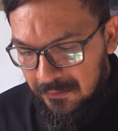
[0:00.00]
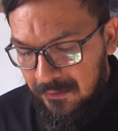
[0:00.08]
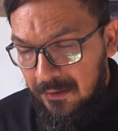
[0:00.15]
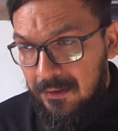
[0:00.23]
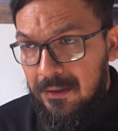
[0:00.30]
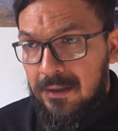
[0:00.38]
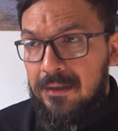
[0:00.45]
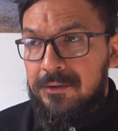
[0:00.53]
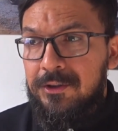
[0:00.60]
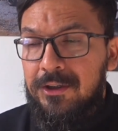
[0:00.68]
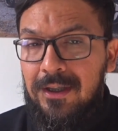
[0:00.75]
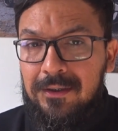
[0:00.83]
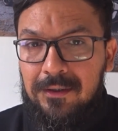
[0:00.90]
Ele é
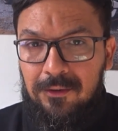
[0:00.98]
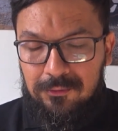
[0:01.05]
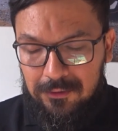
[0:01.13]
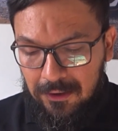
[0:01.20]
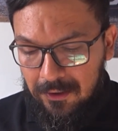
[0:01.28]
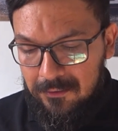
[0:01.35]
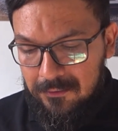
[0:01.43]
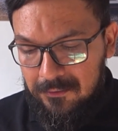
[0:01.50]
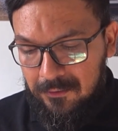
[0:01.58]
diretão, tá?